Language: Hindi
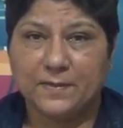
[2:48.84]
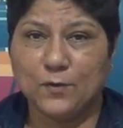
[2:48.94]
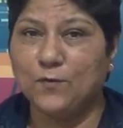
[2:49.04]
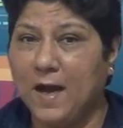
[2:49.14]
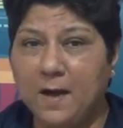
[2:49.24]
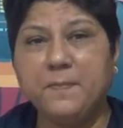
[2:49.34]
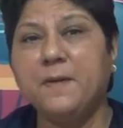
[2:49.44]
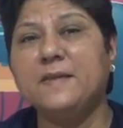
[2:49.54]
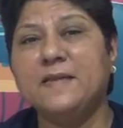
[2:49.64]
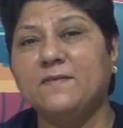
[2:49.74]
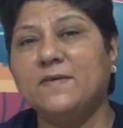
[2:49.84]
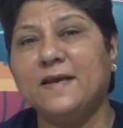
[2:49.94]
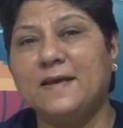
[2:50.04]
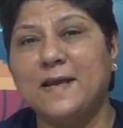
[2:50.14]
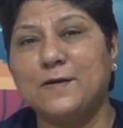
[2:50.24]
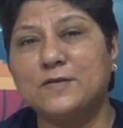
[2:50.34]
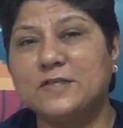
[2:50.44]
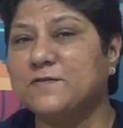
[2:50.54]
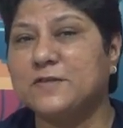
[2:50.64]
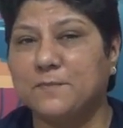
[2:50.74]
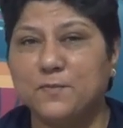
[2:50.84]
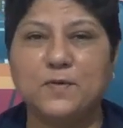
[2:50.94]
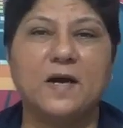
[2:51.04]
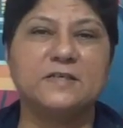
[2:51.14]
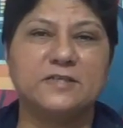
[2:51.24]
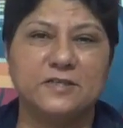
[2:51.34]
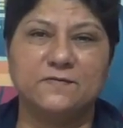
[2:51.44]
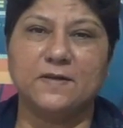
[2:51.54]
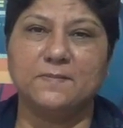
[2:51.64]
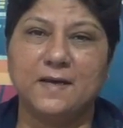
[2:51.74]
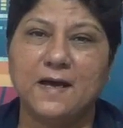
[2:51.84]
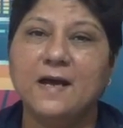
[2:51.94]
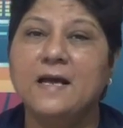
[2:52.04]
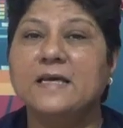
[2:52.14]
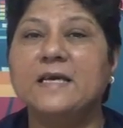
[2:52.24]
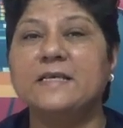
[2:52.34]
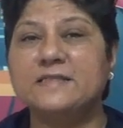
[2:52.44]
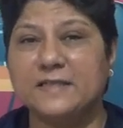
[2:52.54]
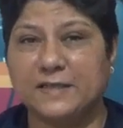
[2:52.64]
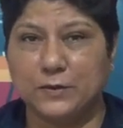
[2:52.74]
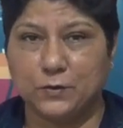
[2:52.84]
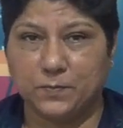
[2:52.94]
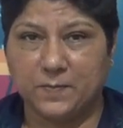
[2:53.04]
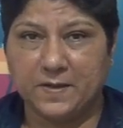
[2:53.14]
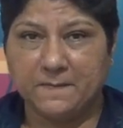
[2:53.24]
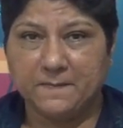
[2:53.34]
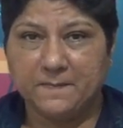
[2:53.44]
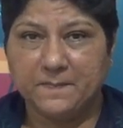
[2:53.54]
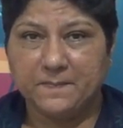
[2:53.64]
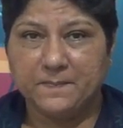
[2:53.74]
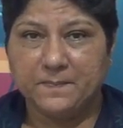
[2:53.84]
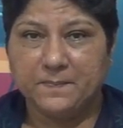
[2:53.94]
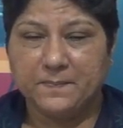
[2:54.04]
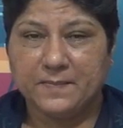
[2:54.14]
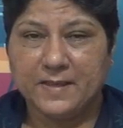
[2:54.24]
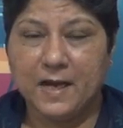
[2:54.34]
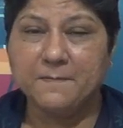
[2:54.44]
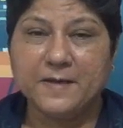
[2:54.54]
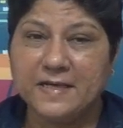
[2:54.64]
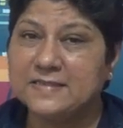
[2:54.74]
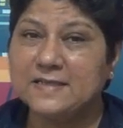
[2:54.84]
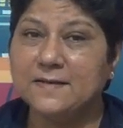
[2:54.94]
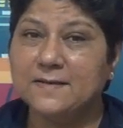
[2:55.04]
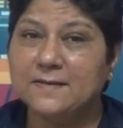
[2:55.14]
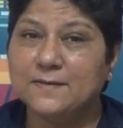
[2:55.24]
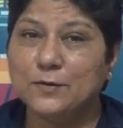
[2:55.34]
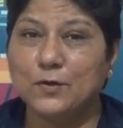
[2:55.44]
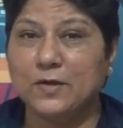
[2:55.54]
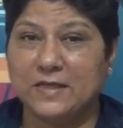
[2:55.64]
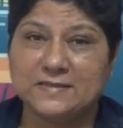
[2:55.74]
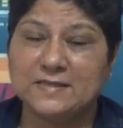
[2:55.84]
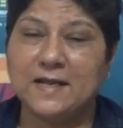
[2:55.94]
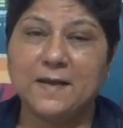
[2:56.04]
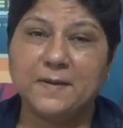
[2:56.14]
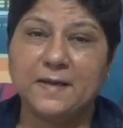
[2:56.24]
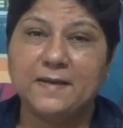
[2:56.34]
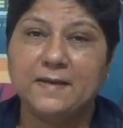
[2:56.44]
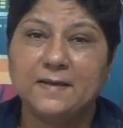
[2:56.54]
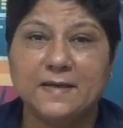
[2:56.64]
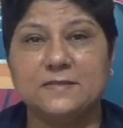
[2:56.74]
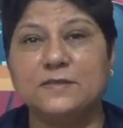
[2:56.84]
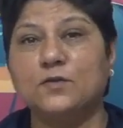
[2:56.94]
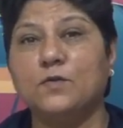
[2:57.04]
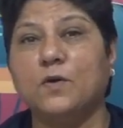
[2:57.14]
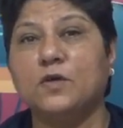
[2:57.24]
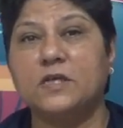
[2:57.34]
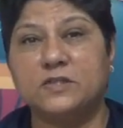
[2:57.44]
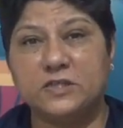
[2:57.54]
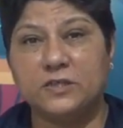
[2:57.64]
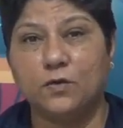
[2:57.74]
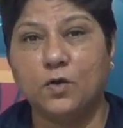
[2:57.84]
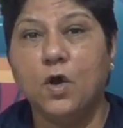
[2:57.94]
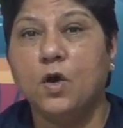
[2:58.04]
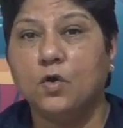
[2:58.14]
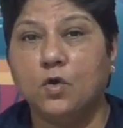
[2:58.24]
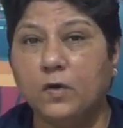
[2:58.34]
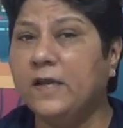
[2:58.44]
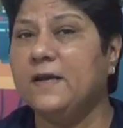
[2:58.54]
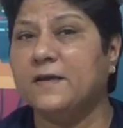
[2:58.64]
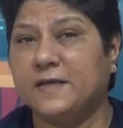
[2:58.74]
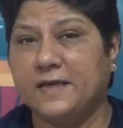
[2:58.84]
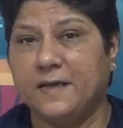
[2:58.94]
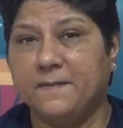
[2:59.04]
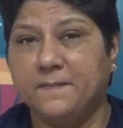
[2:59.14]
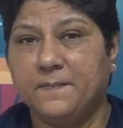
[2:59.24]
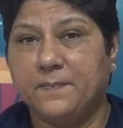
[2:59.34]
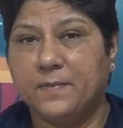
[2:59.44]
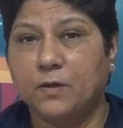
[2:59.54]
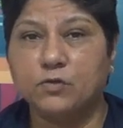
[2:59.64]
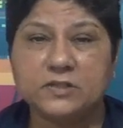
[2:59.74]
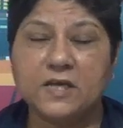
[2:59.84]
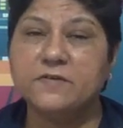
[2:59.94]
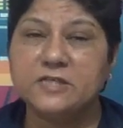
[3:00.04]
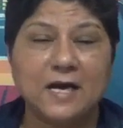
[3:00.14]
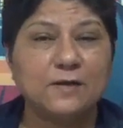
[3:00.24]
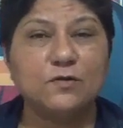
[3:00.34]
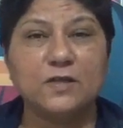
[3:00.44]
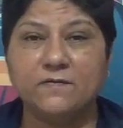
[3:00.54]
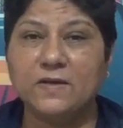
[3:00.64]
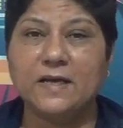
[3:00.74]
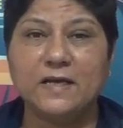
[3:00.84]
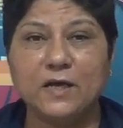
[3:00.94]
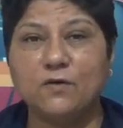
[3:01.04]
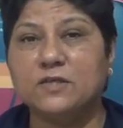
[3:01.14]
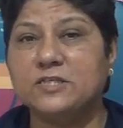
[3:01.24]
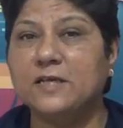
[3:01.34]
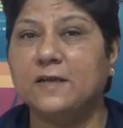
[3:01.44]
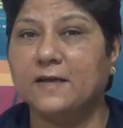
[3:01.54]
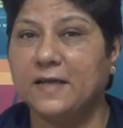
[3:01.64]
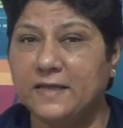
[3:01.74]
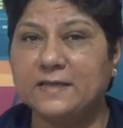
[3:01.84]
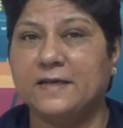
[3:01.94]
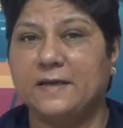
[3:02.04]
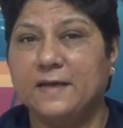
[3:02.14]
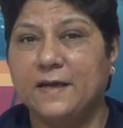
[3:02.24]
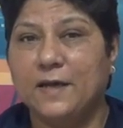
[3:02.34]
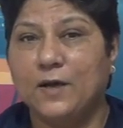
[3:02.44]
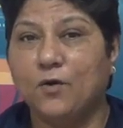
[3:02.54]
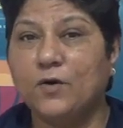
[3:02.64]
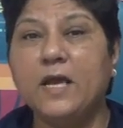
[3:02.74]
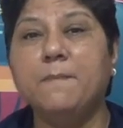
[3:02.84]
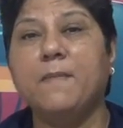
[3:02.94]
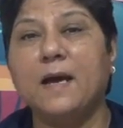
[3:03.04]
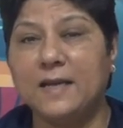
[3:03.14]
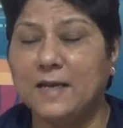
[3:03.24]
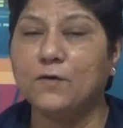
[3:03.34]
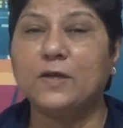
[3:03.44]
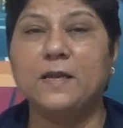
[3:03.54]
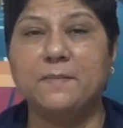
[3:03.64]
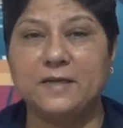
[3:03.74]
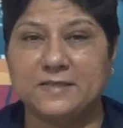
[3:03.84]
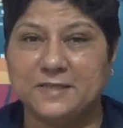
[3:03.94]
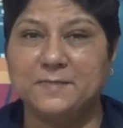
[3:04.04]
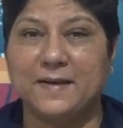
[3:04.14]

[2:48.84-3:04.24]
तो वहां पे भी देवी अहल्या को शिव शंभु का आशीर्वाद मिला केसर के रूप में अब केसर तो केसर है भाई केसर तो बहुत अच्छी और घुनी लड़की है और उसके विचार तो देवी अहल्या को अच्छे लगने ही थे और ये मालेराव के लिए भी अच्छी